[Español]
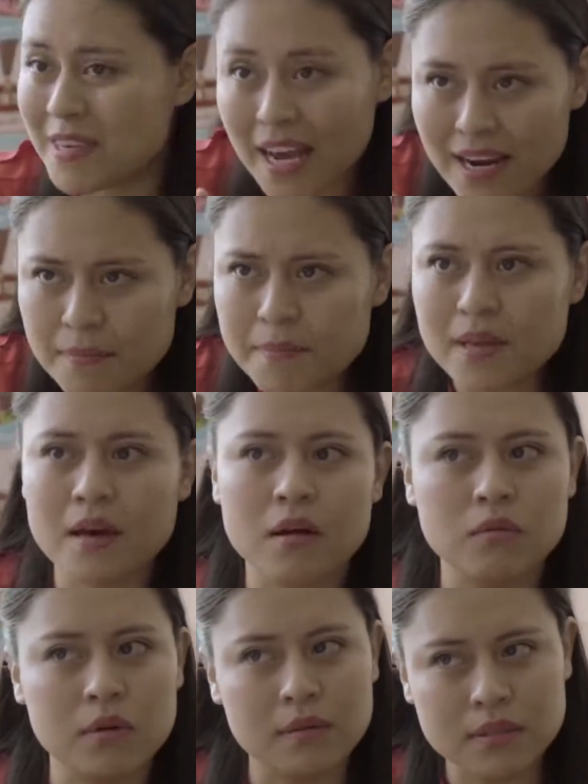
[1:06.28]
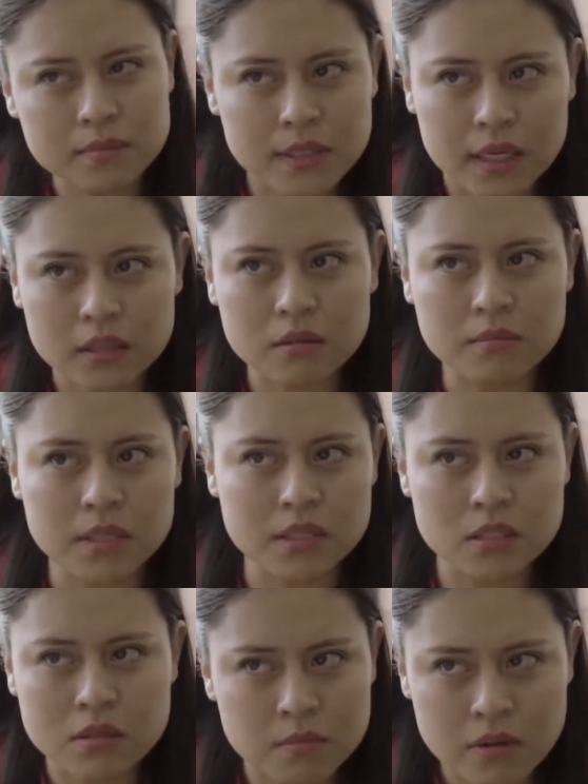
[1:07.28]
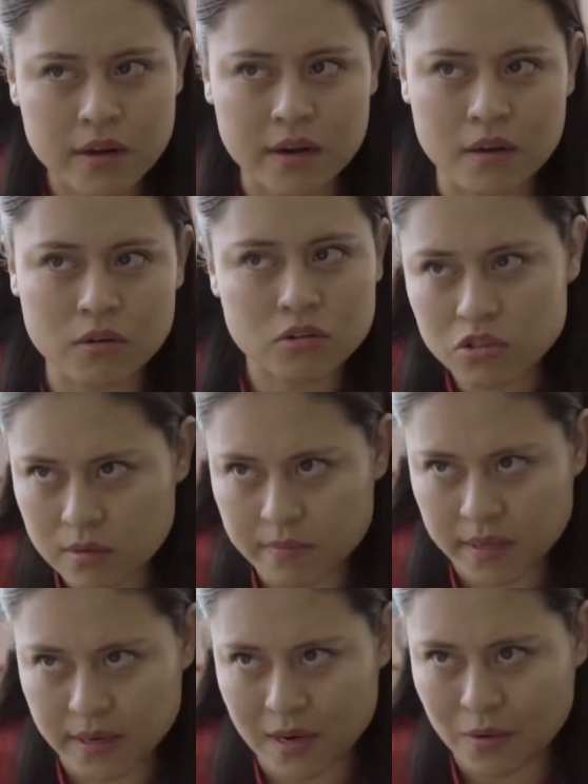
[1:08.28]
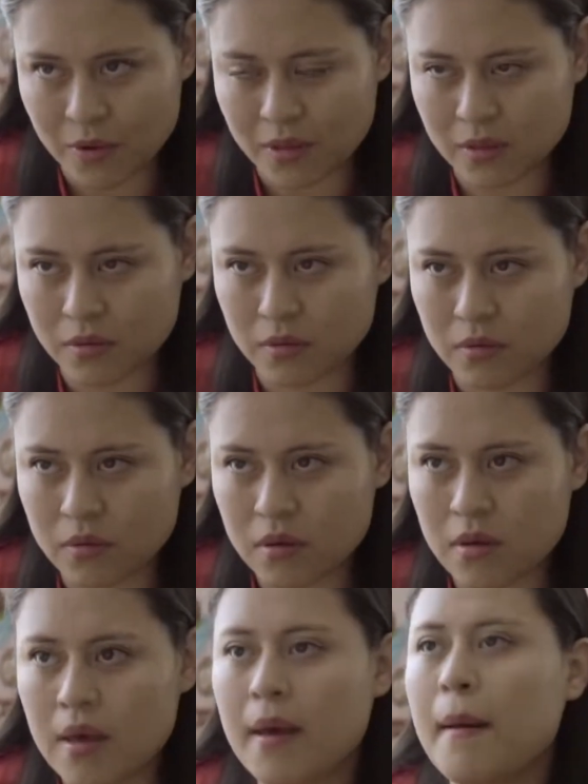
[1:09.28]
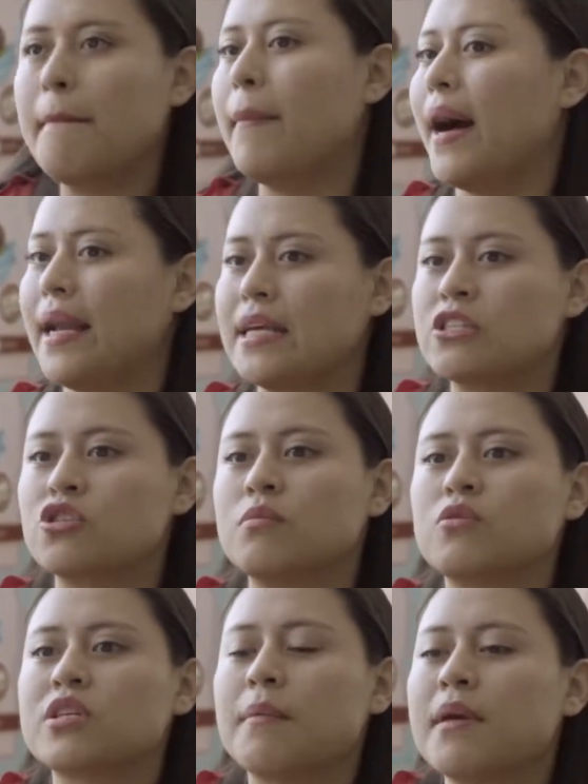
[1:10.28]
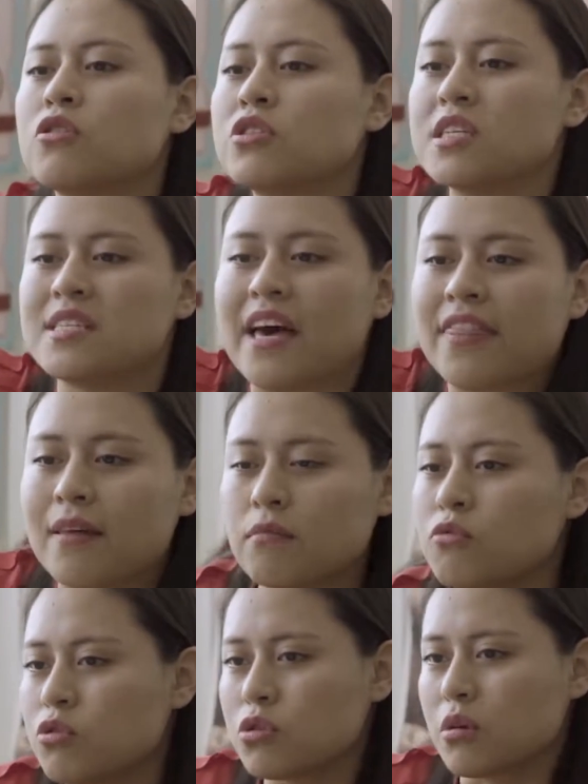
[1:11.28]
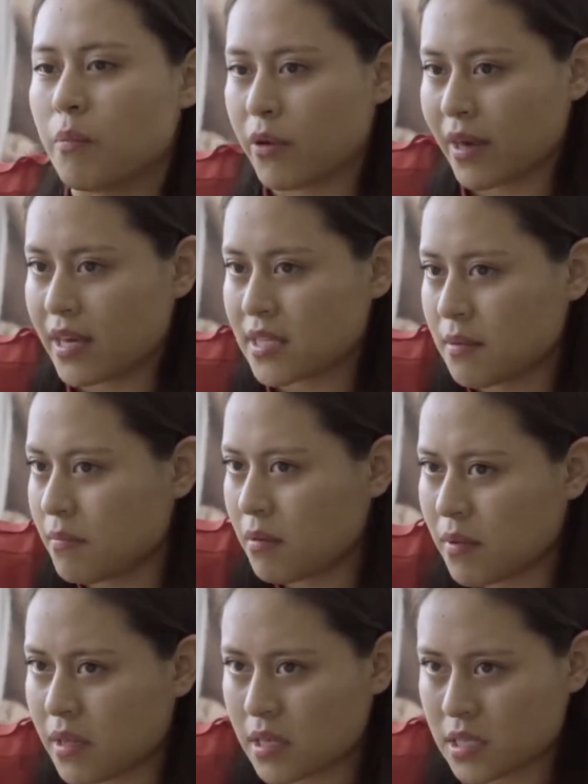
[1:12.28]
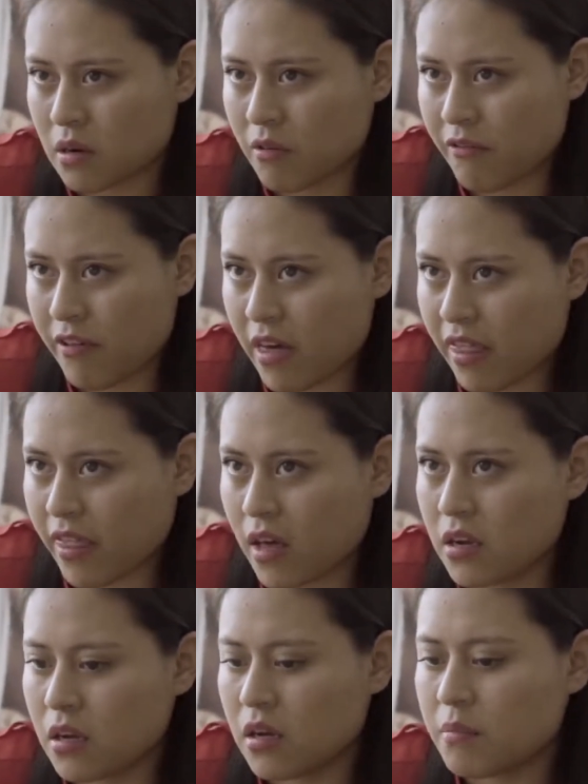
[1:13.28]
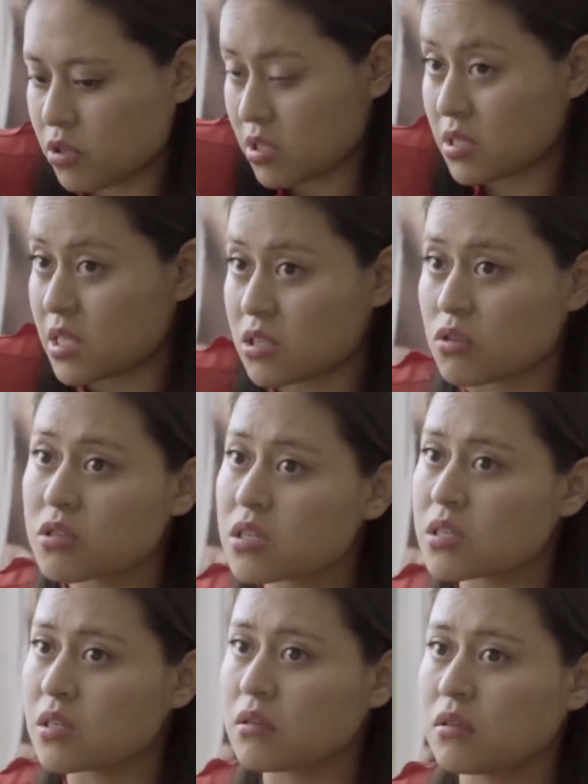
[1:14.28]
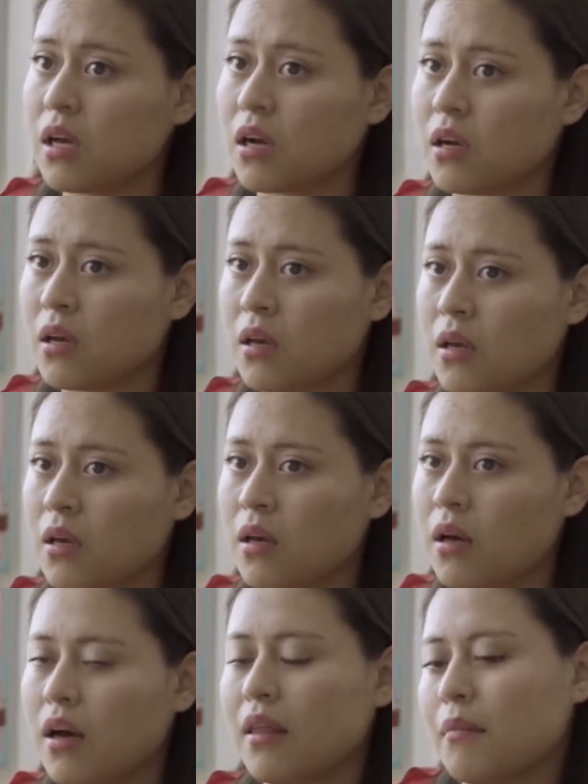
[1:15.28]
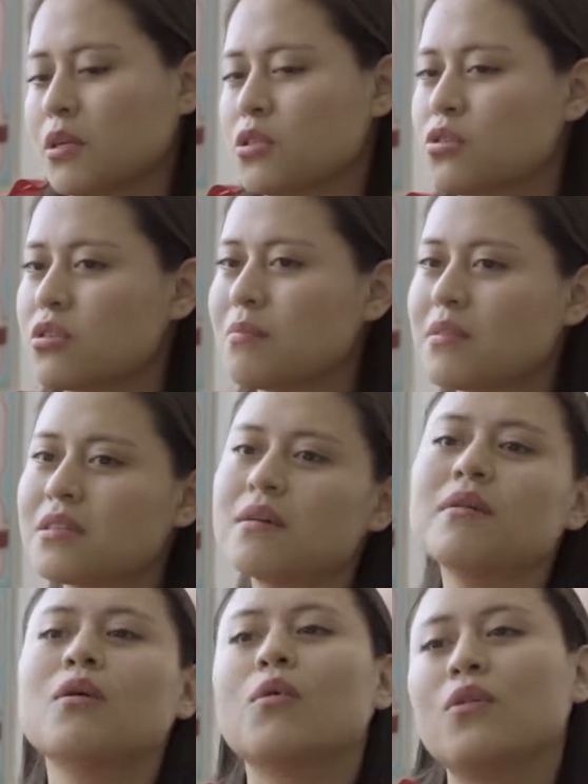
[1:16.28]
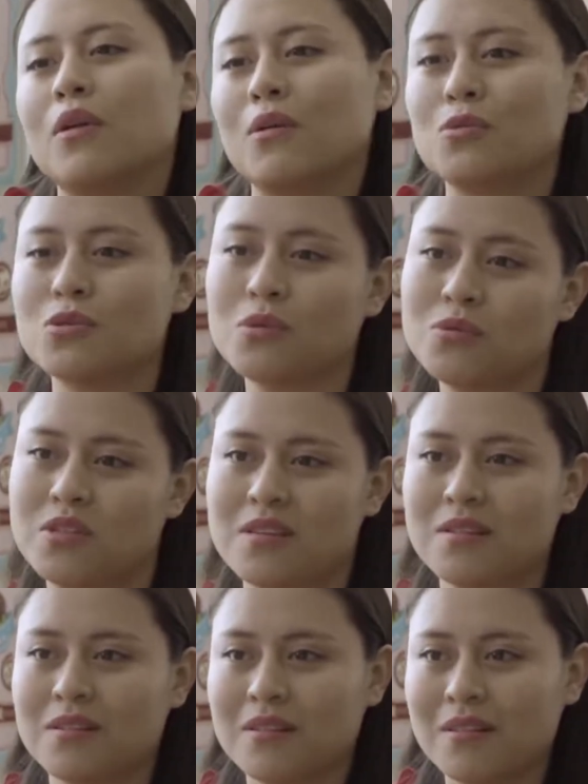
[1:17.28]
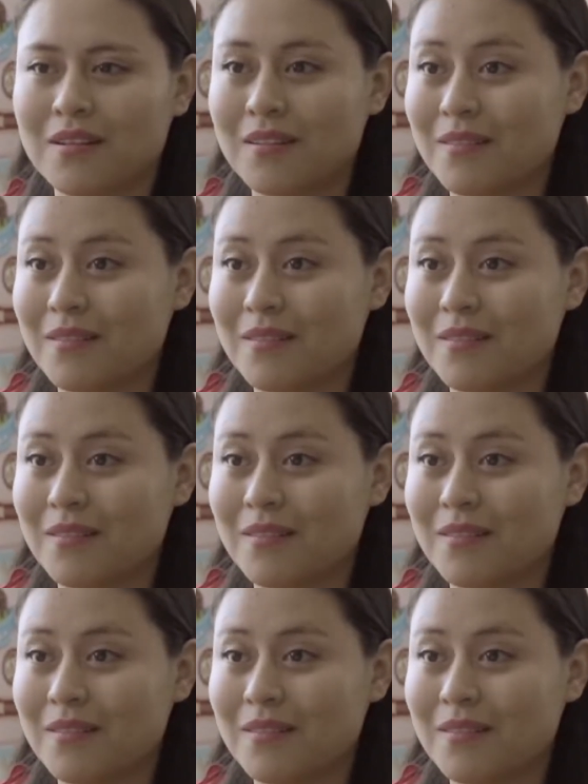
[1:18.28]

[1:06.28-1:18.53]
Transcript: Ya le he pillado alguna vez mirándome así como de reojo sin venir a cuento. Vale, somos amigos desde hace mucho y puede que simplemente sea confianza, pero es que estas cosas se notan. Además, yo siempre he sabido cuando le gusta a un chico.